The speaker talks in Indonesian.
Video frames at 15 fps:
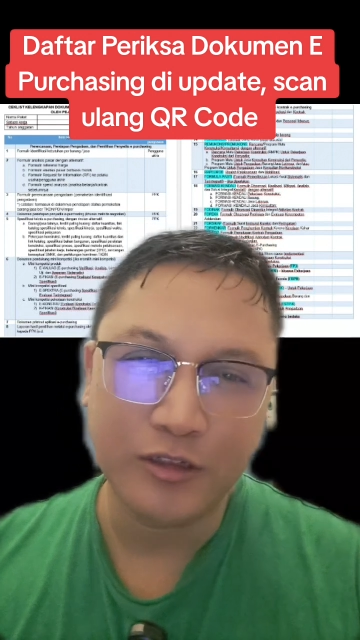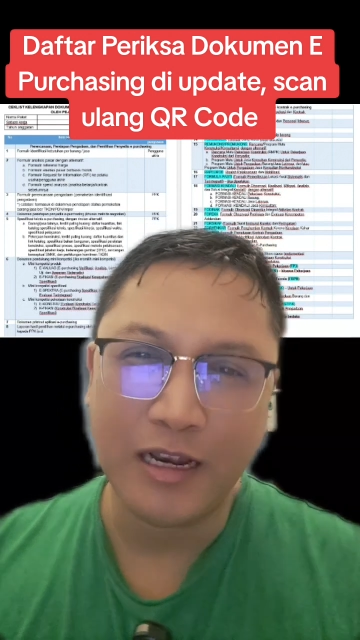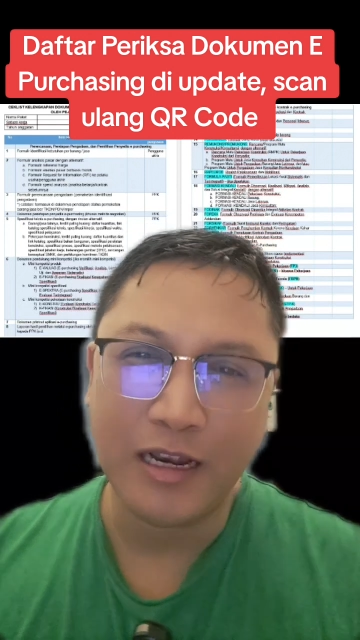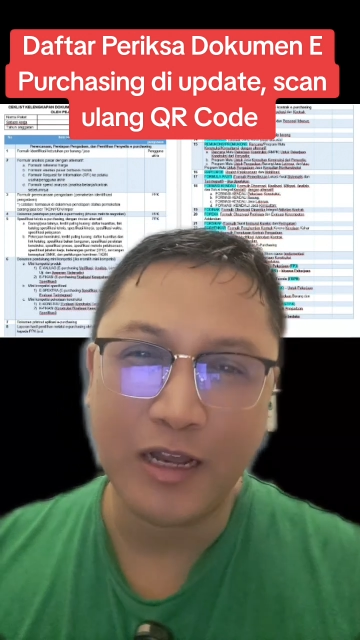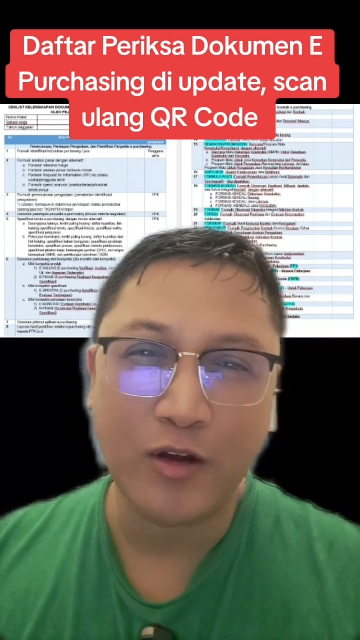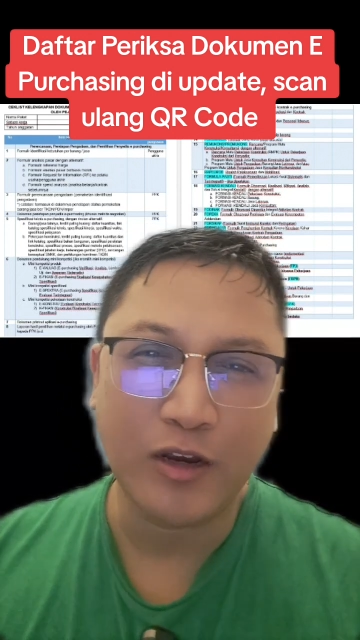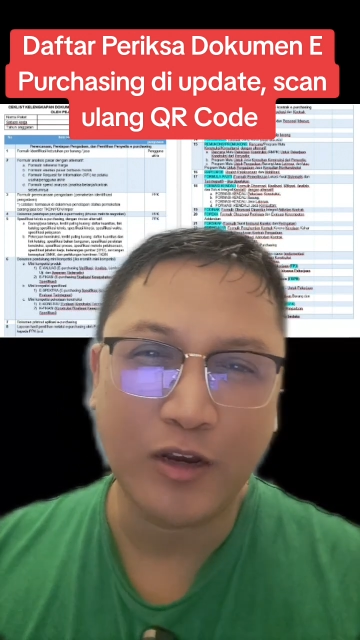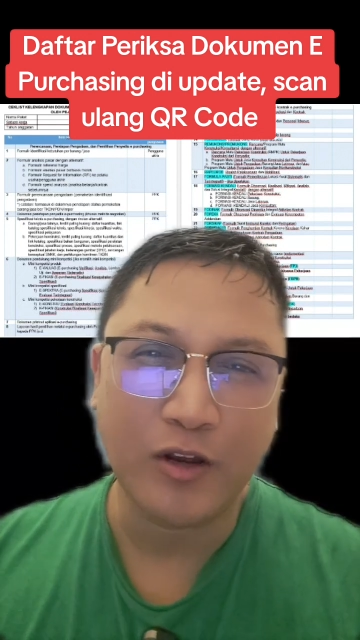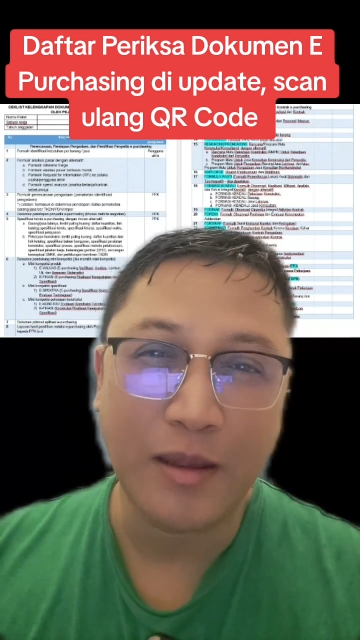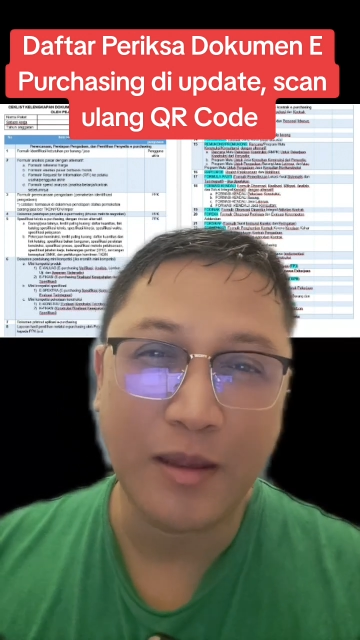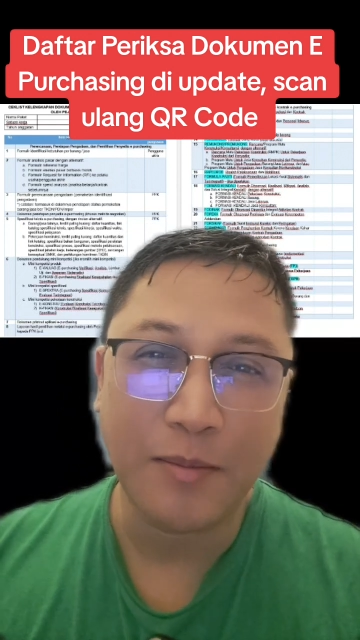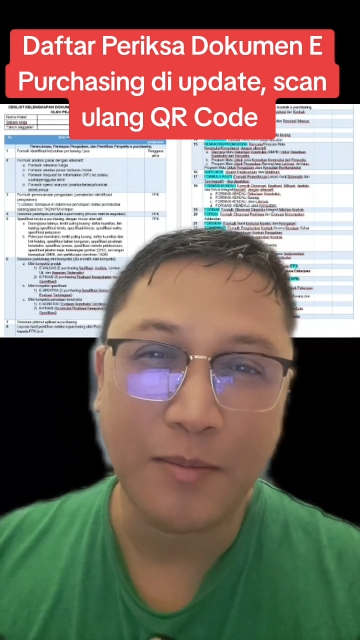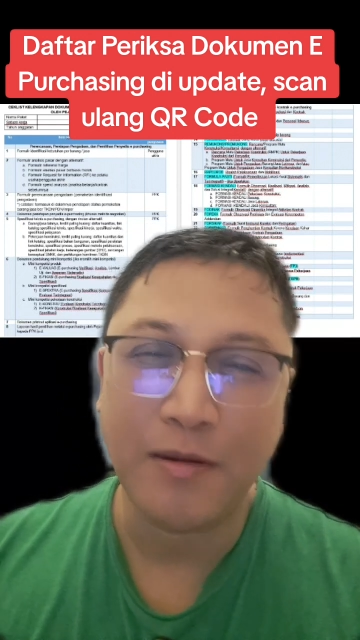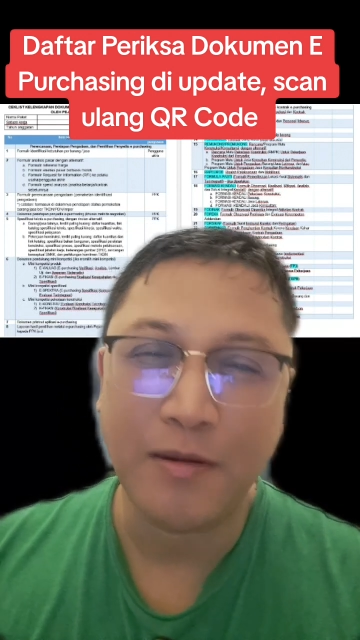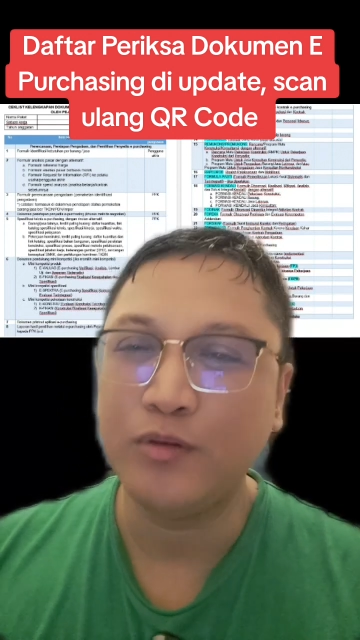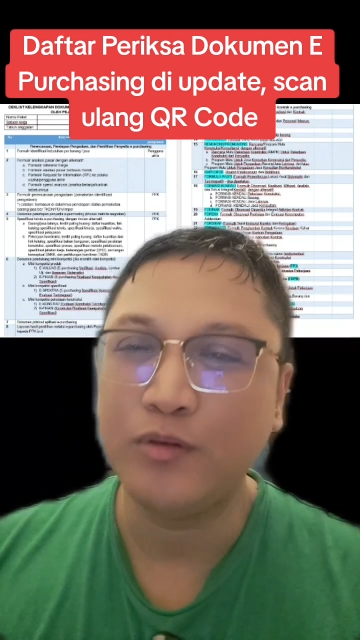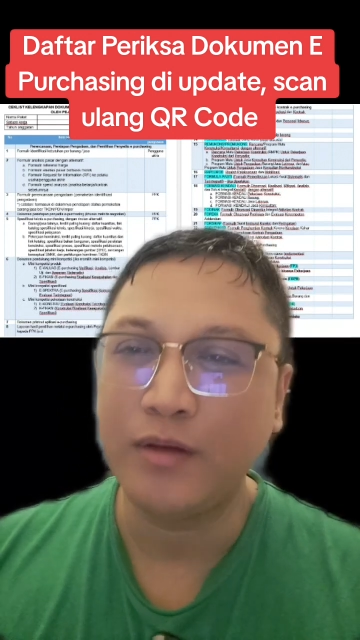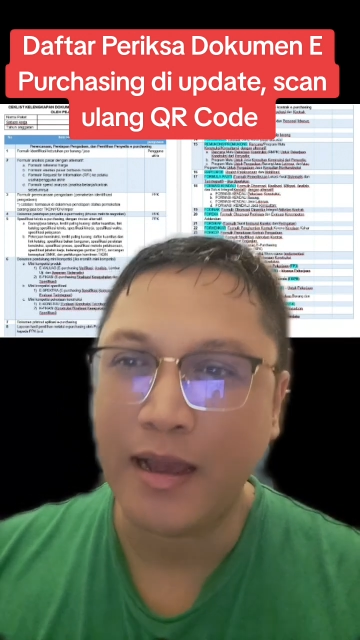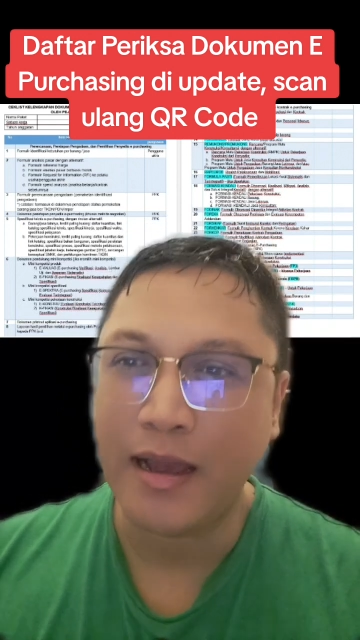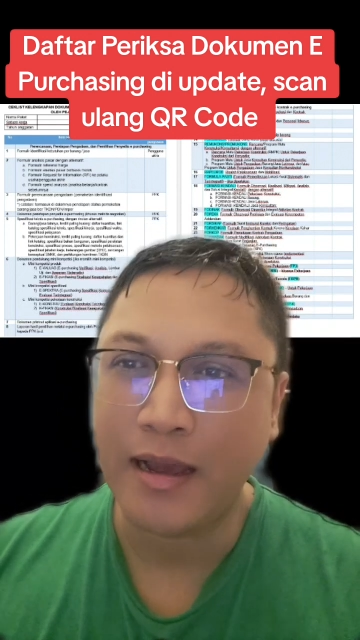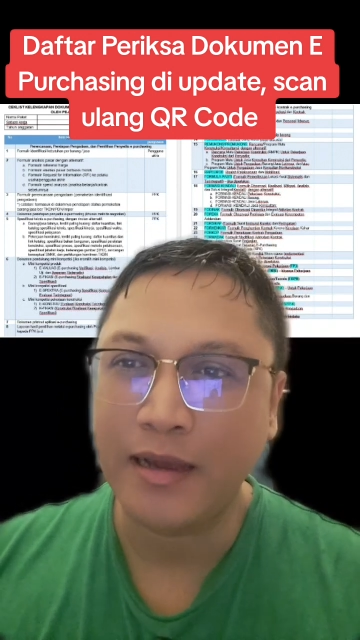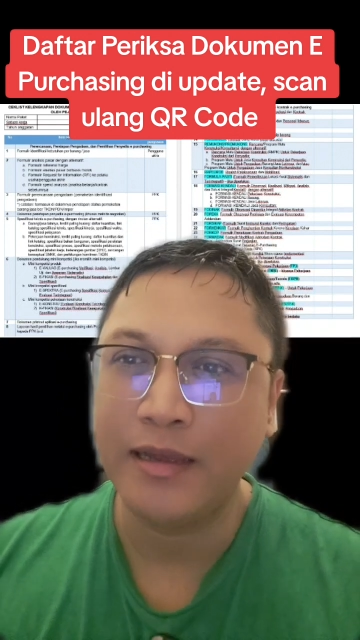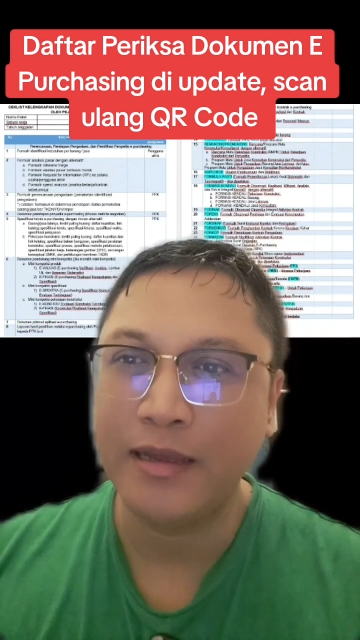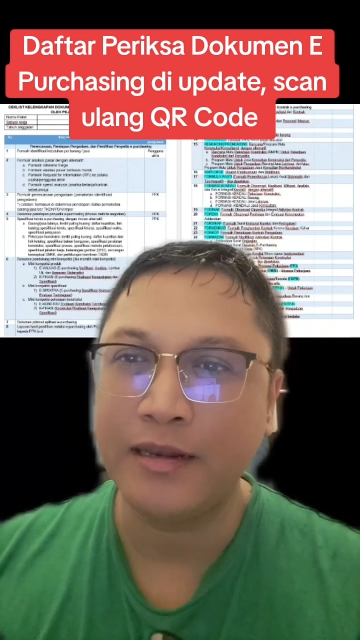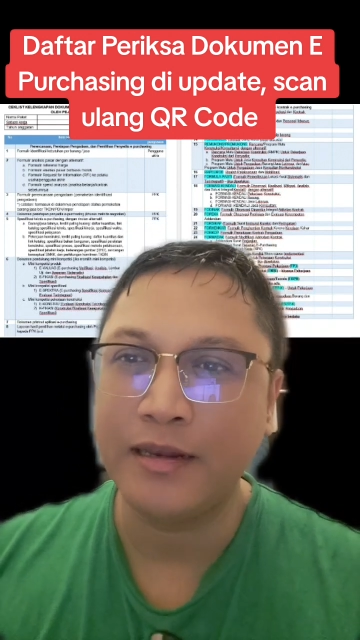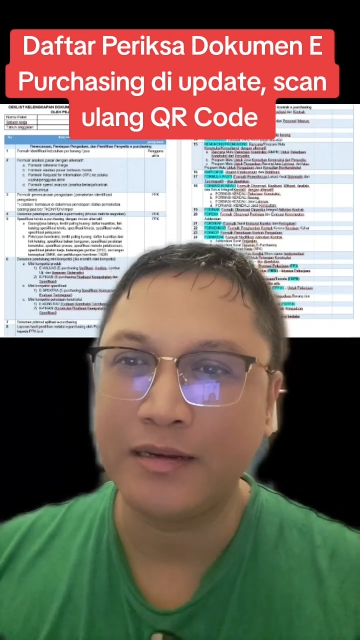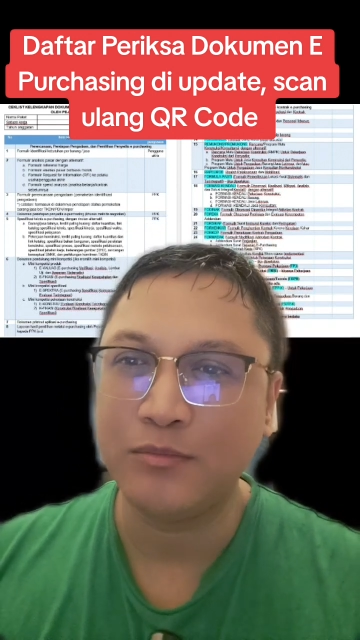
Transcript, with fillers: dilakukan oleh pengguna akhir.